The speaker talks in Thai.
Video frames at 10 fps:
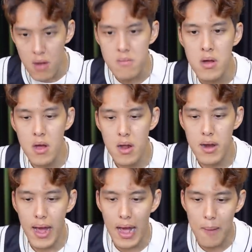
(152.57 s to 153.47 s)

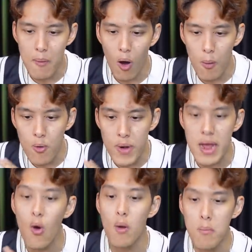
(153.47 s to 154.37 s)
2นะครับของพรุ่งนี้
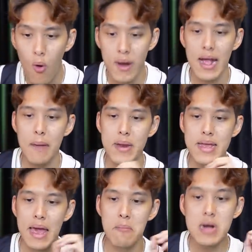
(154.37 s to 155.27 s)
6โมงนะครับ เป็น
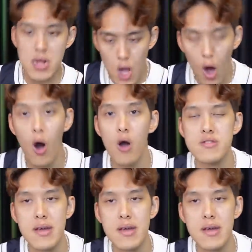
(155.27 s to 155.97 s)
เกมเมืองทอง